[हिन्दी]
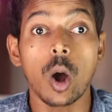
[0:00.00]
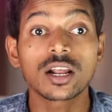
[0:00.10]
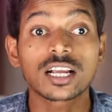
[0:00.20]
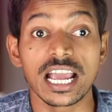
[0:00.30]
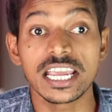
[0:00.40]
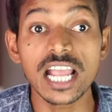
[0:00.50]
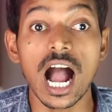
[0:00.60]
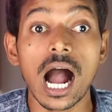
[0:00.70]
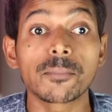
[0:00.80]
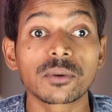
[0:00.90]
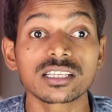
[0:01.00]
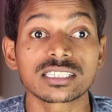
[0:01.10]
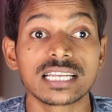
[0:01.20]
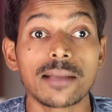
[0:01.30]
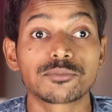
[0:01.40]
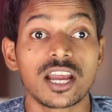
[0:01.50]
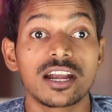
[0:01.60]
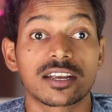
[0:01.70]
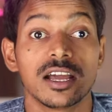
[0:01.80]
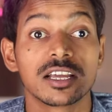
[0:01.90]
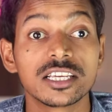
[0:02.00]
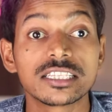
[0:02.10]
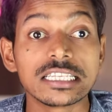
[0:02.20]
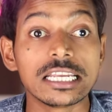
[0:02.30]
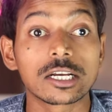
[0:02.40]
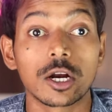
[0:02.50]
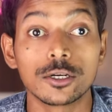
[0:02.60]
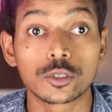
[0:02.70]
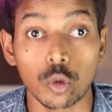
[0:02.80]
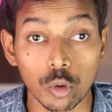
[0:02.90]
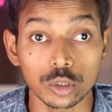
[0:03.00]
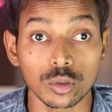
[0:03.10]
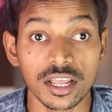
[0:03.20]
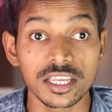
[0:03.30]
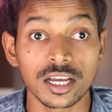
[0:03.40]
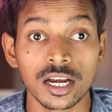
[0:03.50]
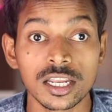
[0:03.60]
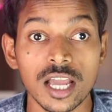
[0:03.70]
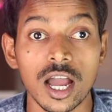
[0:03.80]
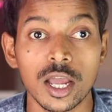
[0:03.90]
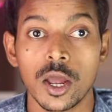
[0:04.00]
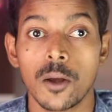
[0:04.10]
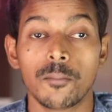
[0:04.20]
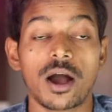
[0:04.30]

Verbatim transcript: और कहीं आपका स्नैपचैट किसी ने कंट्रोल तो नहीं कर लिया है